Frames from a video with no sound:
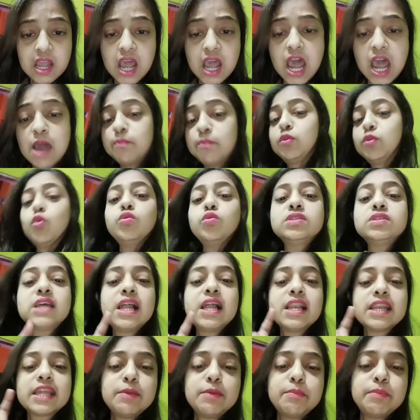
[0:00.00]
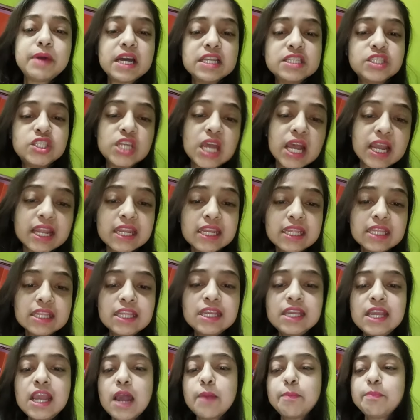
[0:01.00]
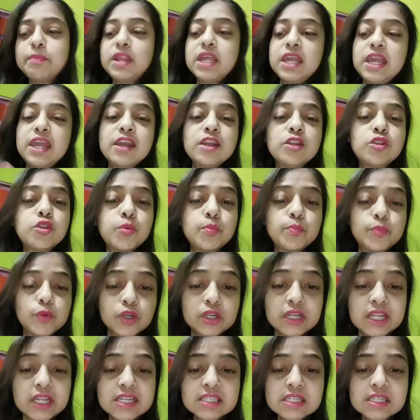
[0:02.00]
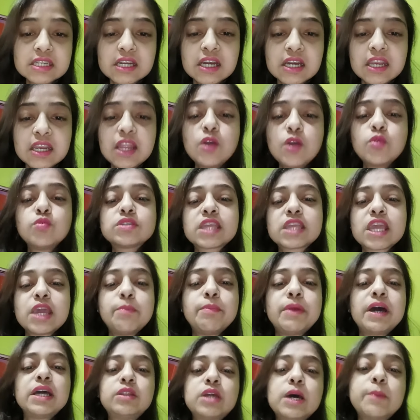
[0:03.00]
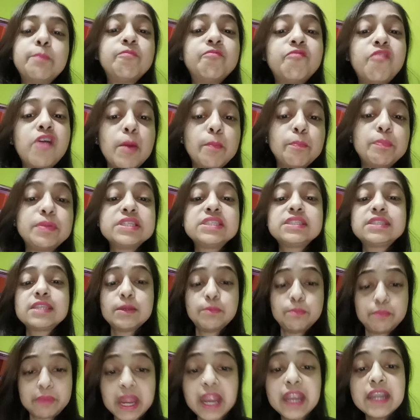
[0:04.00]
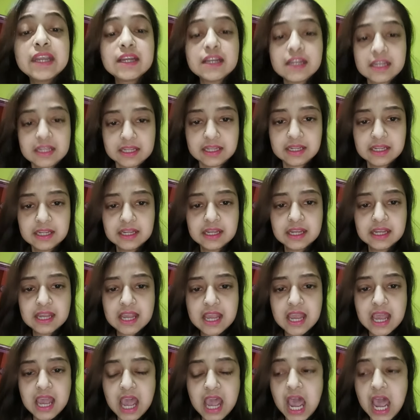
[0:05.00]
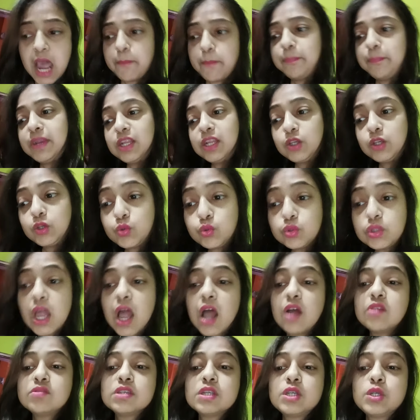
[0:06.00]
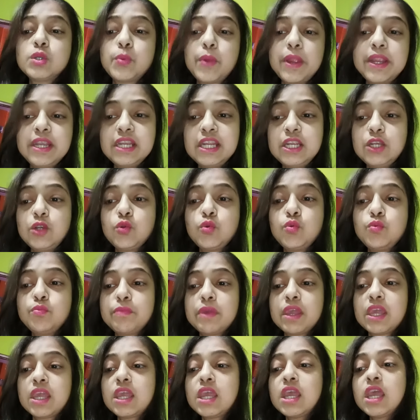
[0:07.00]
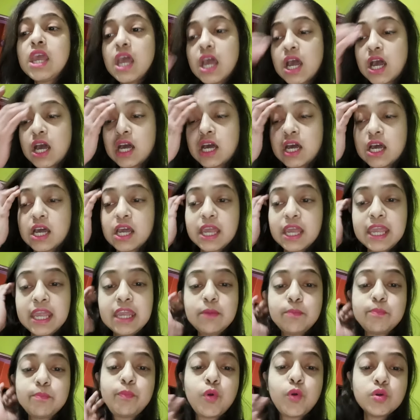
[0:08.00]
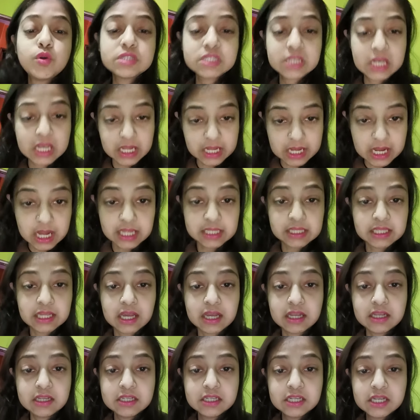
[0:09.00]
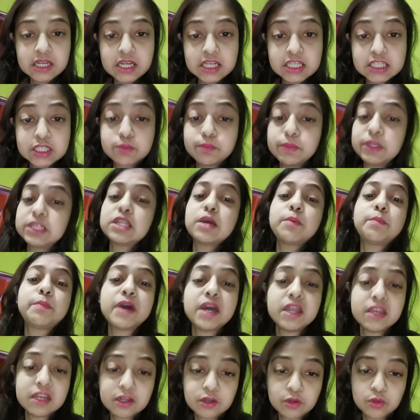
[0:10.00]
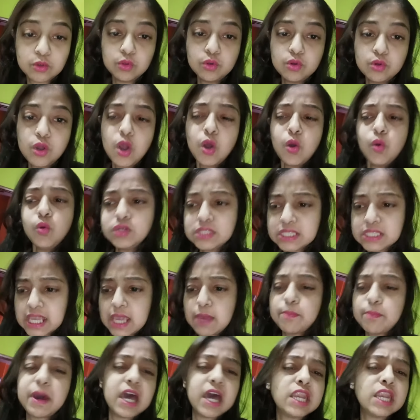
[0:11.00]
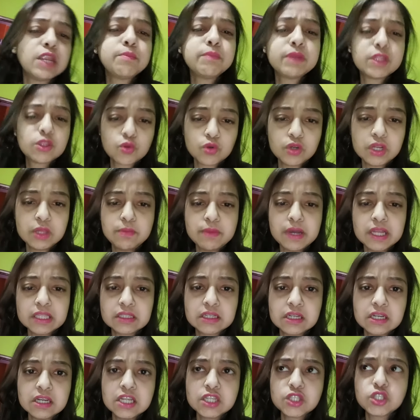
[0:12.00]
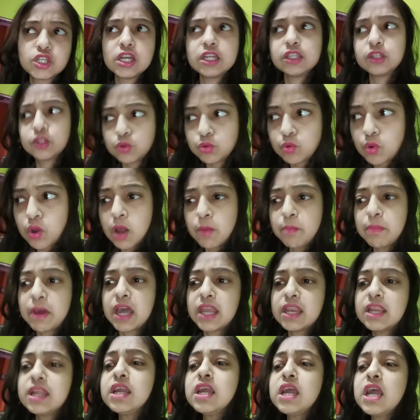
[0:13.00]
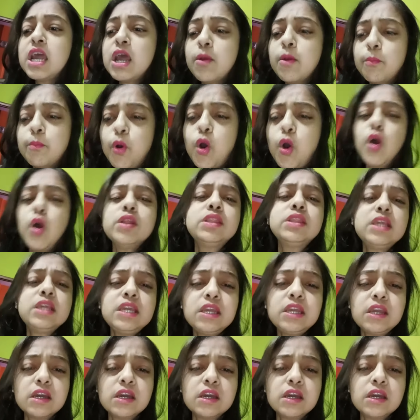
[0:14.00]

आप दो साल के बाद जागी थी आपने एक दो प्रोटेस्ट करे उसके बाद आप वापस से बैठ गई आपने 2022 में एक पोस्ट लिखा था स्मिता पारिक को उसके बारे में थोड़ी बात करना चाहती हूँ हमारे बहुत ही